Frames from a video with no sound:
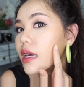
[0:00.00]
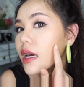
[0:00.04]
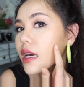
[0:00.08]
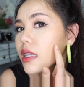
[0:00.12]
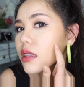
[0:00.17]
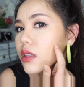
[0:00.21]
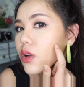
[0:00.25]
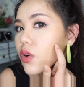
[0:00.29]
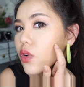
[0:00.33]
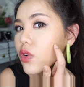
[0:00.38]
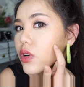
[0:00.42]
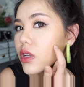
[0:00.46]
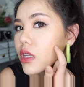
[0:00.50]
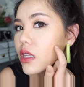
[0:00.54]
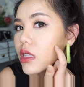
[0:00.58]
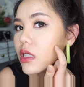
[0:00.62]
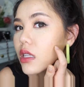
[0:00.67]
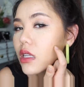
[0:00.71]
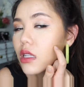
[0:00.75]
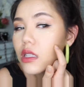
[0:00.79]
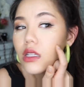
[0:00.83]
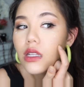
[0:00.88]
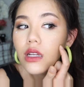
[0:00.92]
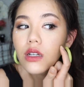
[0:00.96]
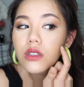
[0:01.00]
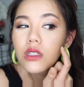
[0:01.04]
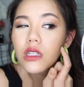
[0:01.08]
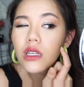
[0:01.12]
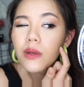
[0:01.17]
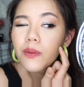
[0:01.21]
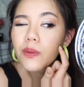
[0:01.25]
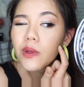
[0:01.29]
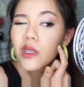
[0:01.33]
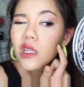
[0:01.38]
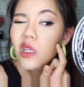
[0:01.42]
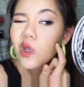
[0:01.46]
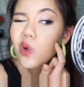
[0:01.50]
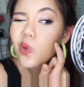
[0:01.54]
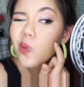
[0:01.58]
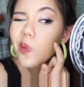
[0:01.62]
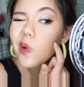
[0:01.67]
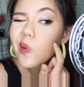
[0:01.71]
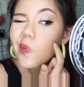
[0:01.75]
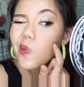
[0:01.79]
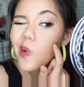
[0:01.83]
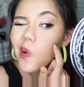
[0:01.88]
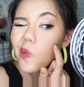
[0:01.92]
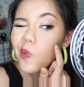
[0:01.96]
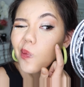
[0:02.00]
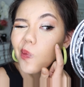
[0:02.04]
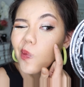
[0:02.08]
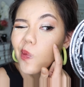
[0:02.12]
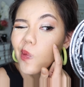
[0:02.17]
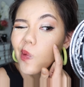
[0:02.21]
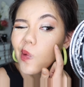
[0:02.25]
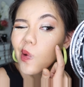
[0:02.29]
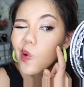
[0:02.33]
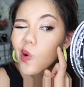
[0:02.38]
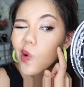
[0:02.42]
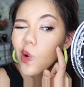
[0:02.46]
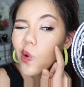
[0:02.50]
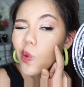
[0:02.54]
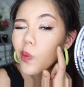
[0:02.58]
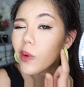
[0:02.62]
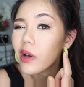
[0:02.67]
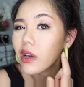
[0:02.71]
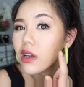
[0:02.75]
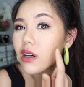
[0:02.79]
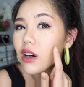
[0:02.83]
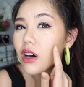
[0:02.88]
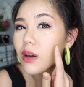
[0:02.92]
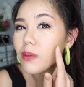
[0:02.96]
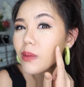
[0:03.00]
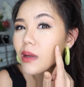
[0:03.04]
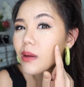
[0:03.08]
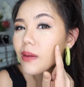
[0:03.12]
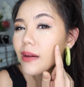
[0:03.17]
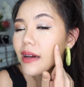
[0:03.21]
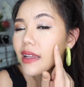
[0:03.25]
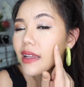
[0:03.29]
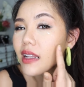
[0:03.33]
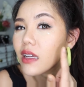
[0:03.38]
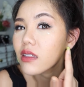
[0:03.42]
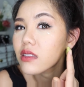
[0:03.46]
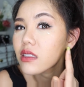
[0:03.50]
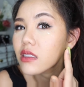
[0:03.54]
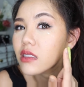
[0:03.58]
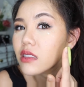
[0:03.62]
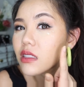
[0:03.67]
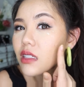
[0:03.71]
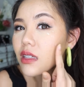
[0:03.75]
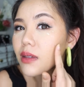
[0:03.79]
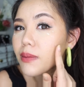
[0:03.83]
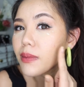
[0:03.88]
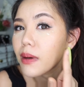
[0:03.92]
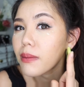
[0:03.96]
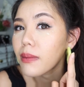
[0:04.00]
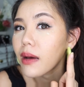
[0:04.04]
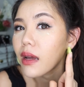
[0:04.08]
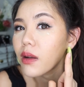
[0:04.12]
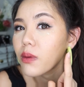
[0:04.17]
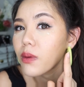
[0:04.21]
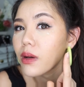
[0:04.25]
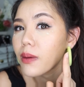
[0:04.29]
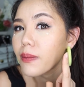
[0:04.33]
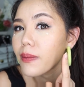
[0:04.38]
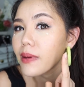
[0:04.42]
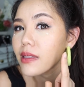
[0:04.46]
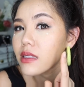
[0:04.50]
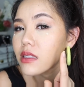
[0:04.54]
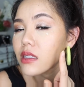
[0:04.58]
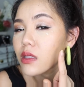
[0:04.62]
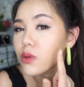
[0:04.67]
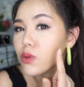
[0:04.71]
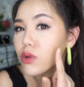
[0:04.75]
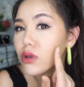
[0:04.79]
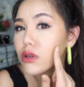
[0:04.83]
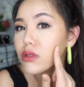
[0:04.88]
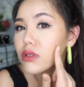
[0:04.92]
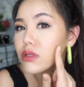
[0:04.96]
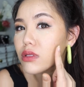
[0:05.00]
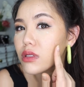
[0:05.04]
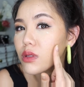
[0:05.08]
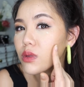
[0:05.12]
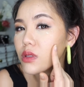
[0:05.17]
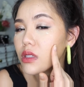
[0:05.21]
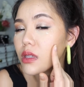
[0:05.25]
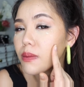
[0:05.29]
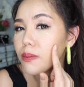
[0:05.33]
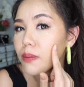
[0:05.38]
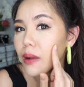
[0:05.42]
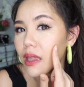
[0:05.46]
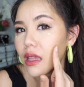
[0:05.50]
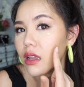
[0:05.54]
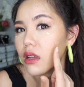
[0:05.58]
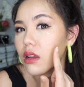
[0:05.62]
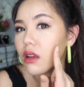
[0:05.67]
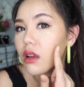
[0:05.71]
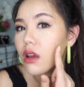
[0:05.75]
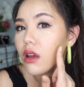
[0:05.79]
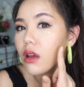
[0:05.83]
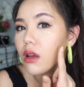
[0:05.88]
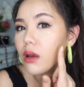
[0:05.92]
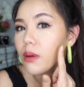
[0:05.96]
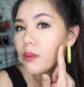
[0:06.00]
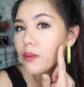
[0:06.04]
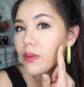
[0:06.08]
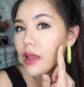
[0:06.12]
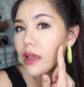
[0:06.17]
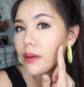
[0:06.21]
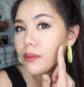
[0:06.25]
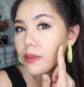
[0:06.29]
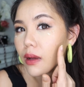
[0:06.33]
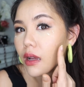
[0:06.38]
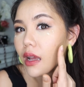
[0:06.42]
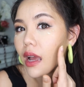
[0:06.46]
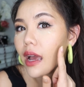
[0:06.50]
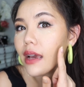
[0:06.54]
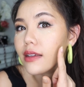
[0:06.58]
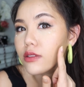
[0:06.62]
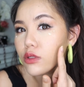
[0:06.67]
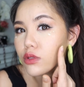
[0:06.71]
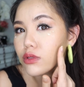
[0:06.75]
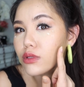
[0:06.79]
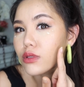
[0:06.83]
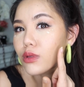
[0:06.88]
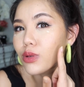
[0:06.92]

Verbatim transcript: มีแค่ตรงนี้นิดเดียวที่ผิวมันแบบโอ้ my god ไม่ไหว แล้ว จริง ๆ ประมาณว่าเป็นสิวก็คือสิวที่เปล่ง เปล่งประกายสุ